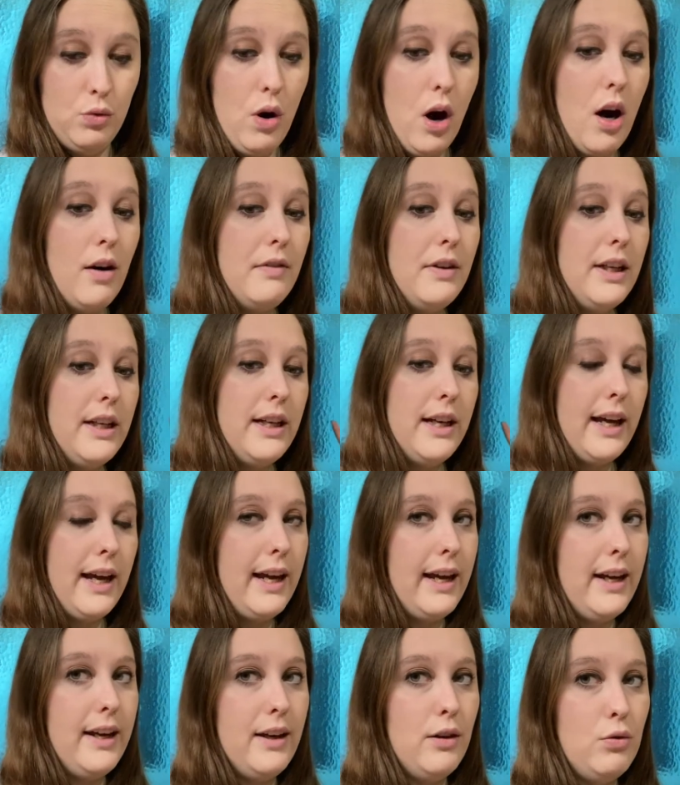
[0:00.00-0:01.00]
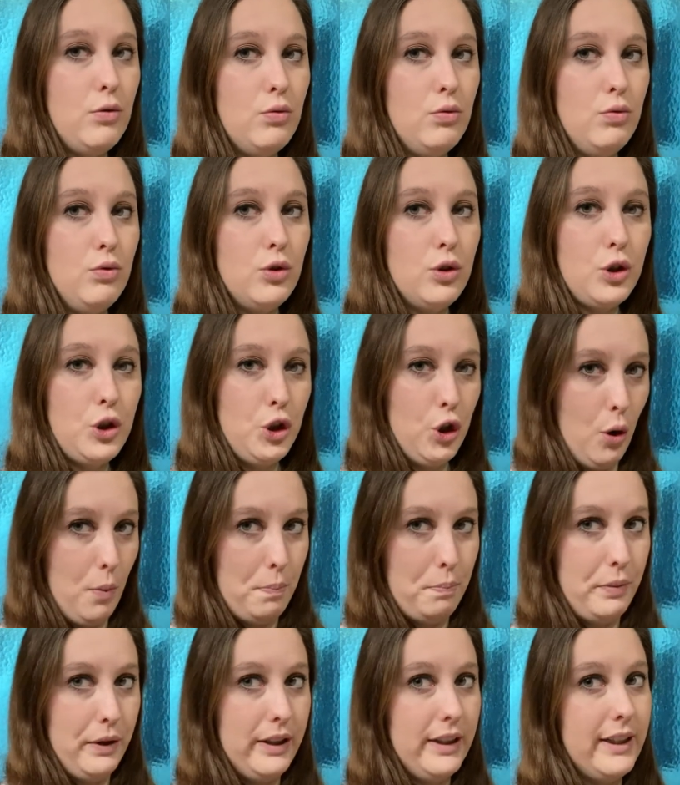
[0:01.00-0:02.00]
nuovi e uno
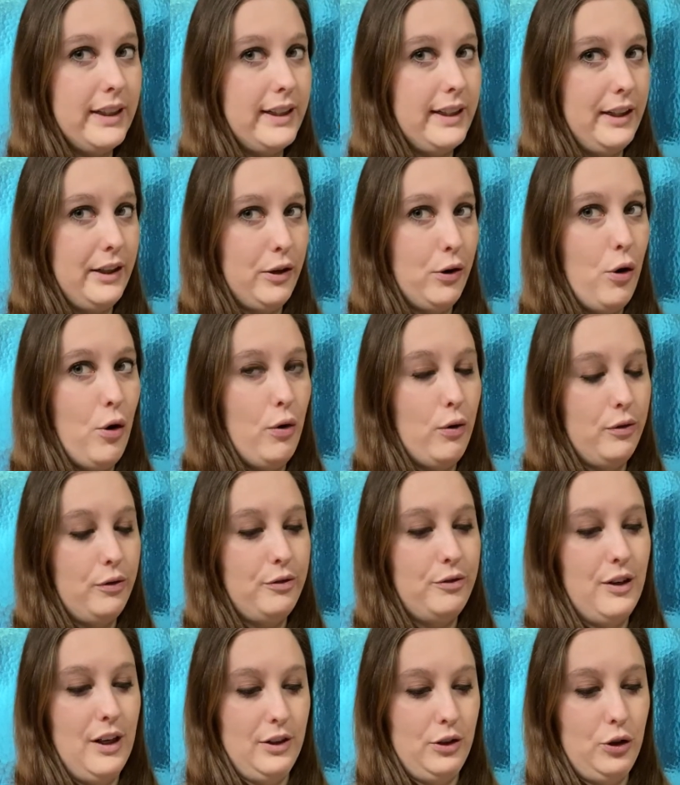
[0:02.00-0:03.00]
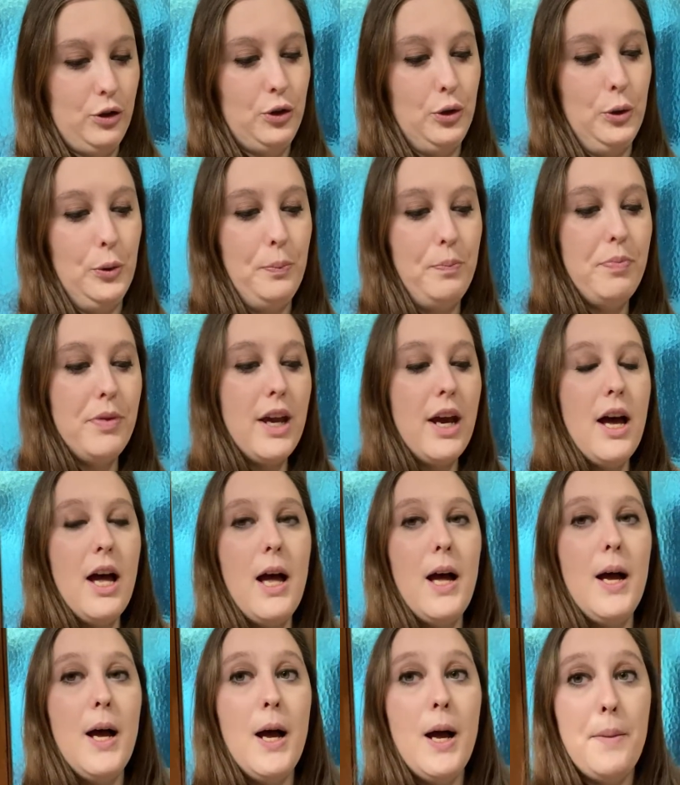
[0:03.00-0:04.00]
shopping che ho fatto.
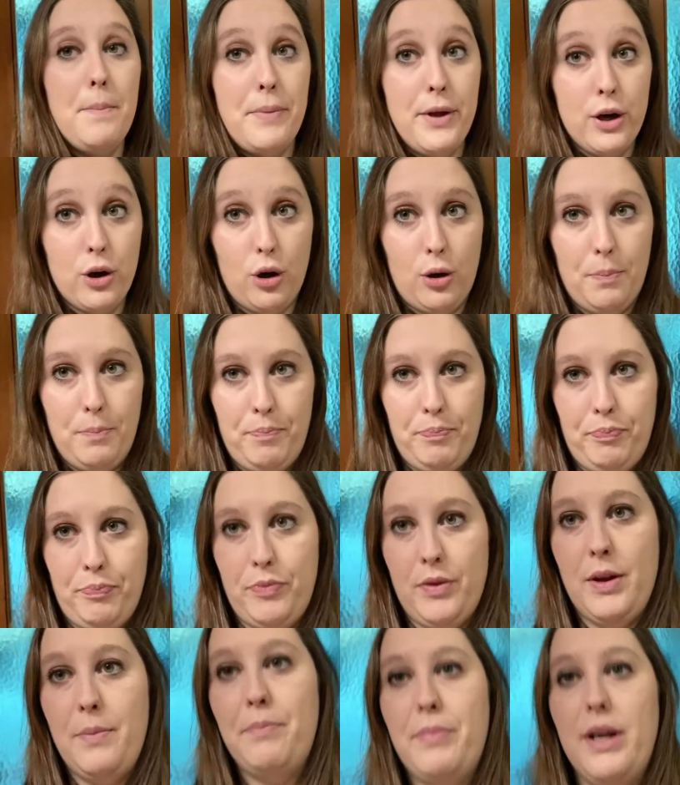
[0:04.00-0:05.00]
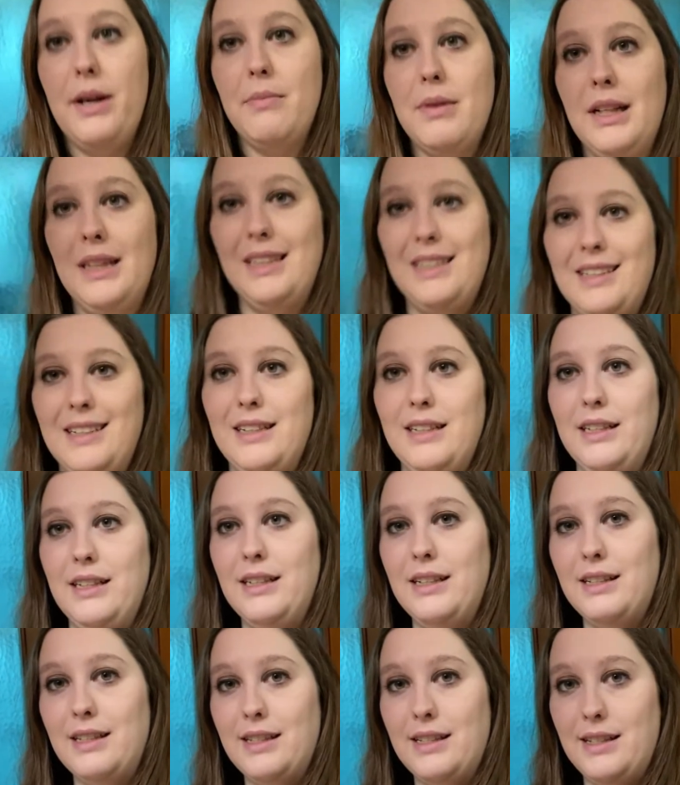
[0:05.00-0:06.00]
Però prima di
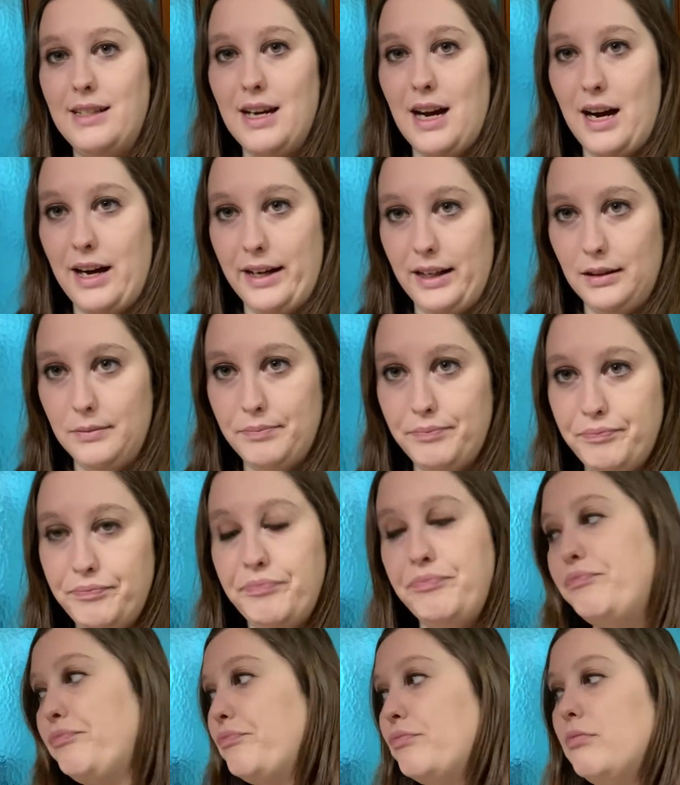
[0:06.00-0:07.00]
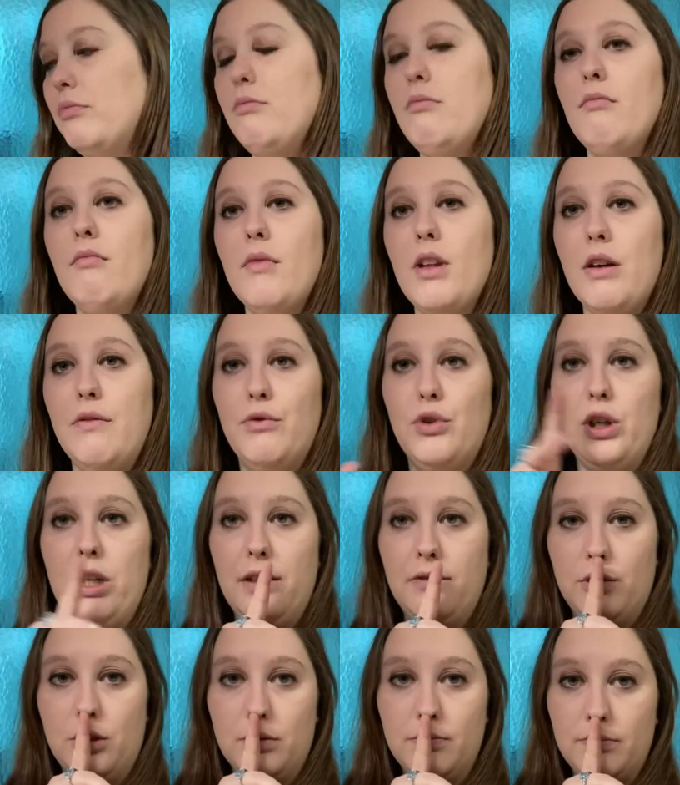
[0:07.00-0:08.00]
iniziare
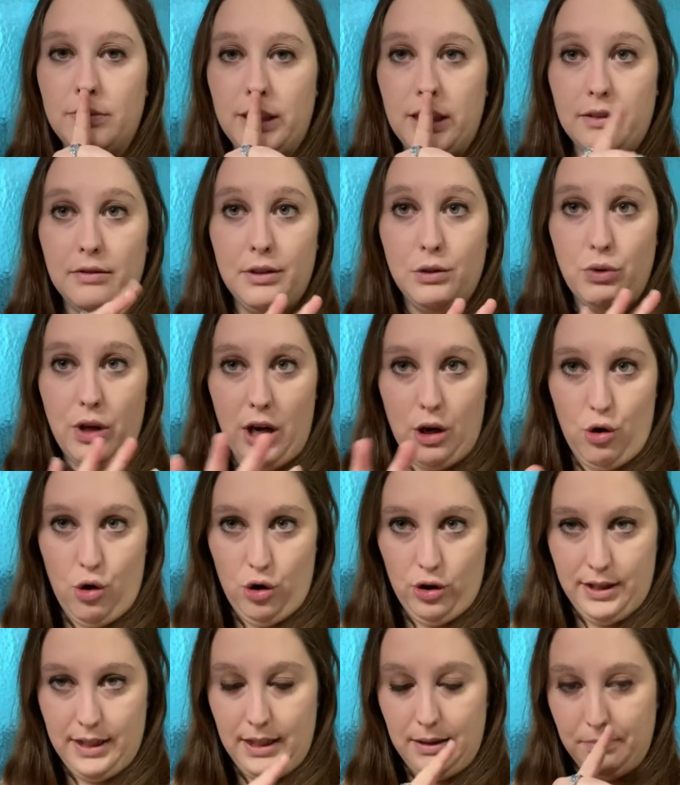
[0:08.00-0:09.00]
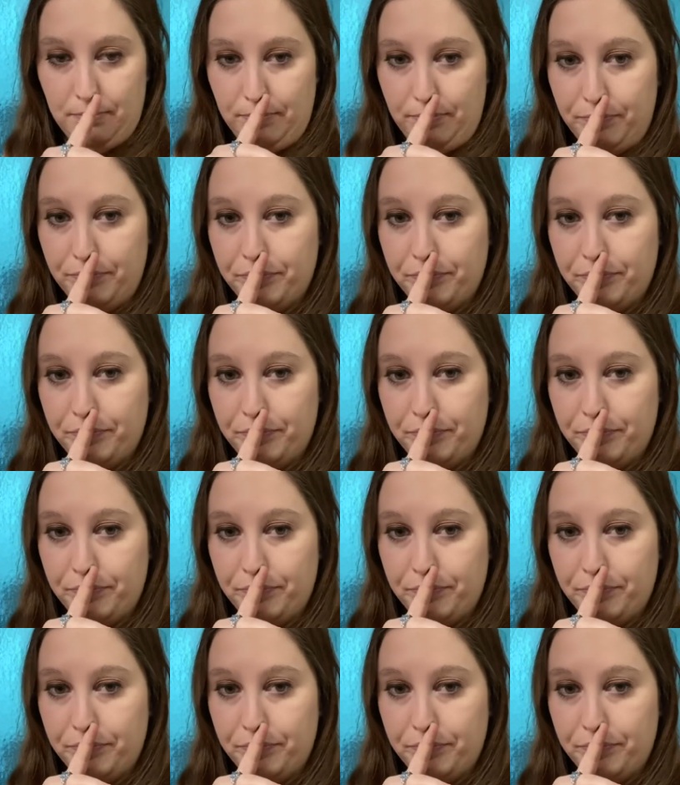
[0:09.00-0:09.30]
volevo dirvi una cosa.